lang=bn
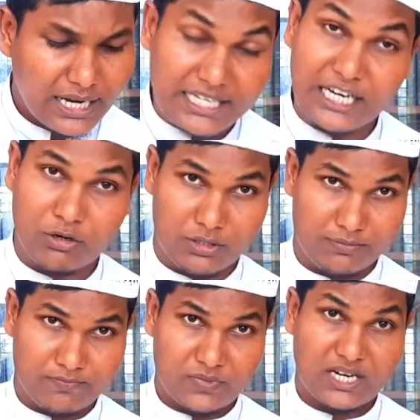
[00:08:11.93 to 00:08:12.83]
এটা নয়
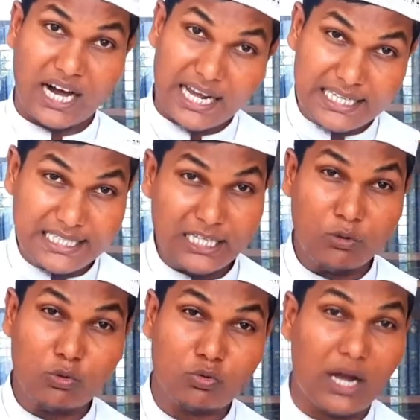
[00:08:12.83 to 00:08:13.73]
খারেজিদের
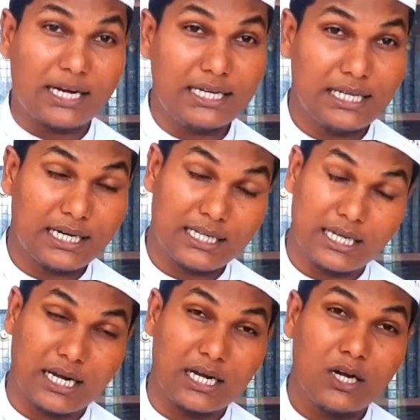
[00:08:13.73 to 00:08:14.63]
উক্ত আকিদাকে
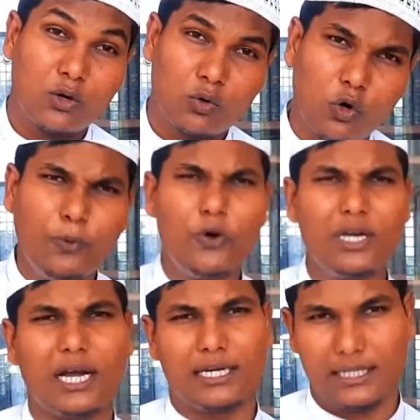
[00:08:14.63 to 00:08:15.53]
তারা
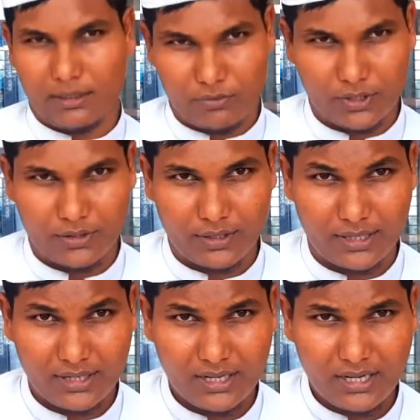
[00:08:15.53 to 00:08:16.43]
কুফরি আকিদা মনে
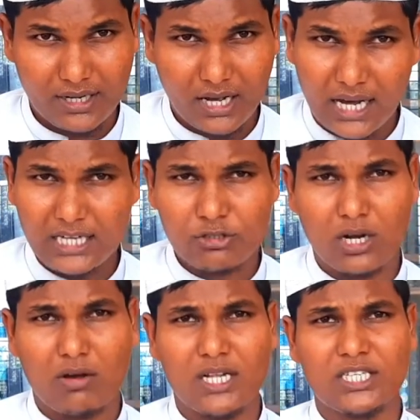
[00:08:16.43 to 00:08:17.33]
করেন আহলে
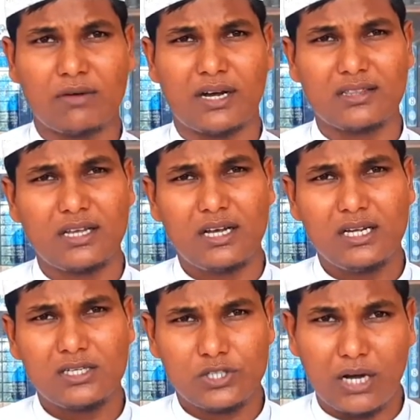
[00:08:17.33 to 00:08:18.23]
সন্ন্যাল জামাত
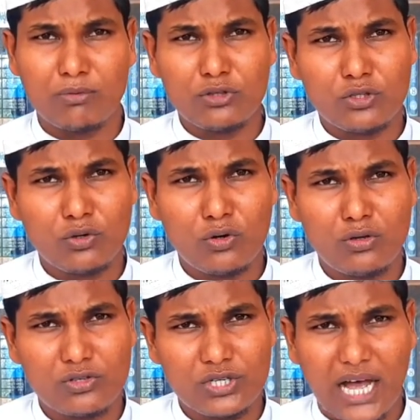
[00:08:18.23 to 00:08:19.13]
যাবতীয়
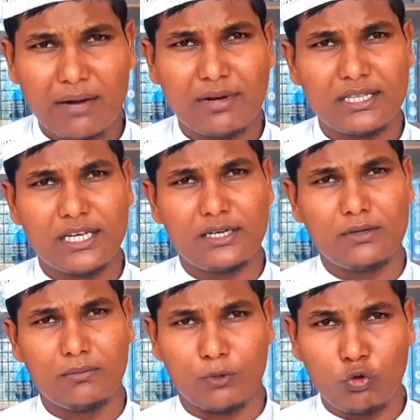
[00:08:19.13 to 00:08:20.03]
সাহাবাদের
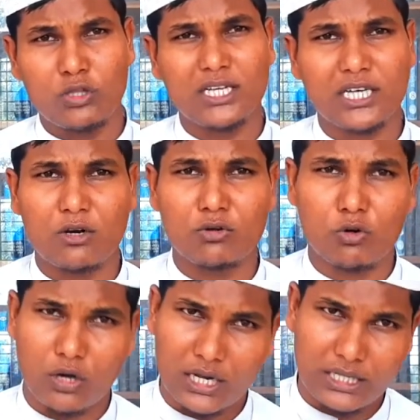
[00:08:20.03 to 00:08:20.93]
বিরুদ্ধাচারণ
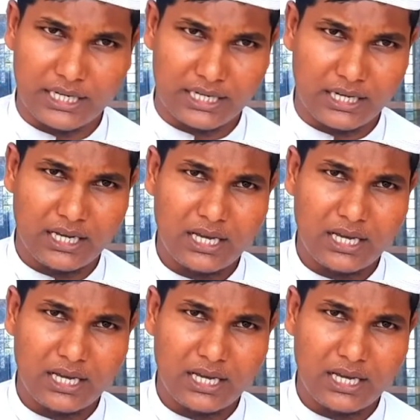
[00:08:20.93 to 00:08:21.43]
করা থেকে